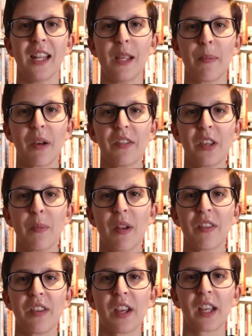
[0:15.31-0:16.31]
Les
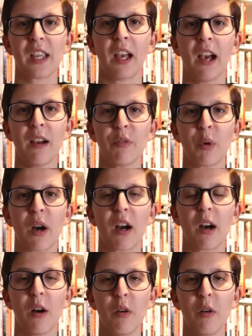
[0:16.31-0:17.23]
principales séries à voir